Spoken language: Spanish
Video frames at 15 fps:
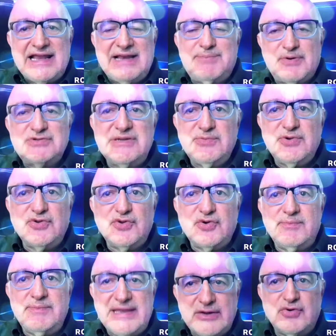próximo
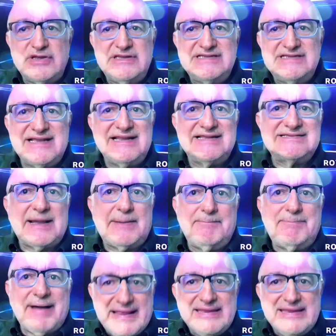domingo inician las
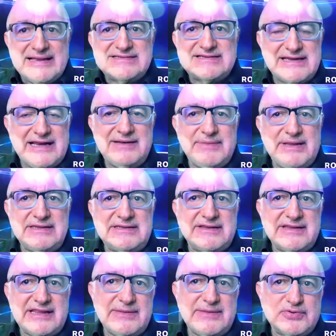campañas realmente
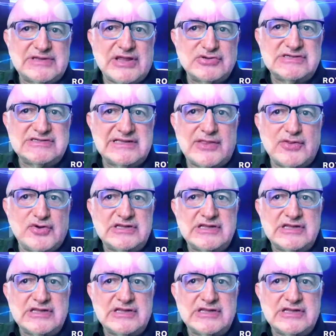de los senadores,